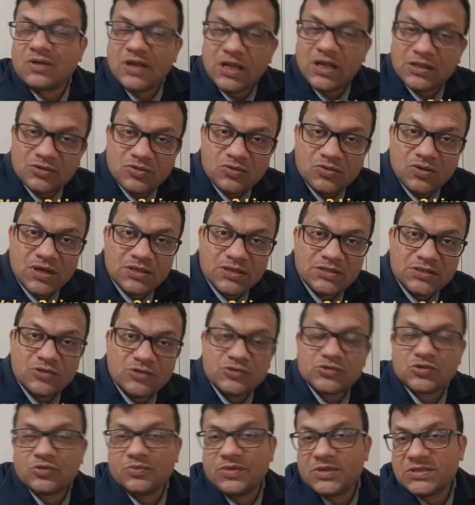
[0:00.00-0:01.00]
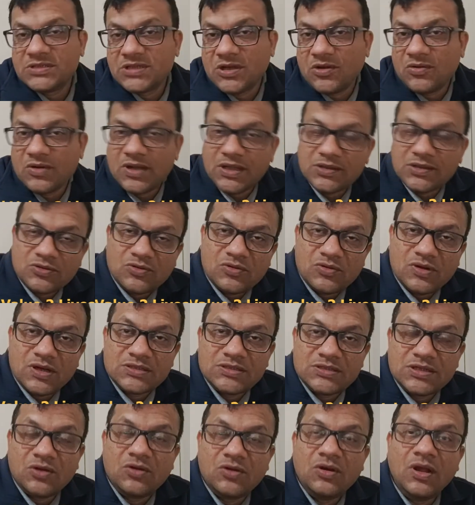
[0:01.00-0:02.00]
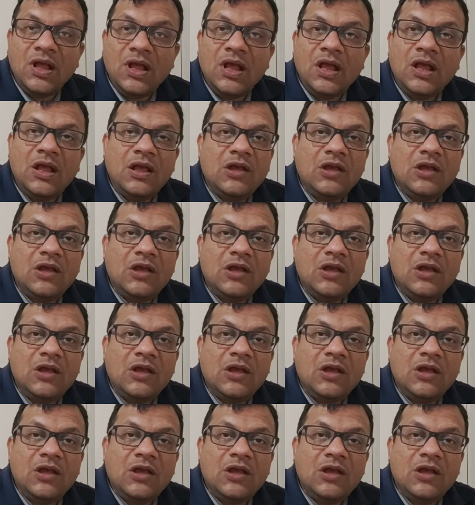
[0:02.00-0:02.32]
रात को आ जाओ सुबह जाओ रात को आ जाओ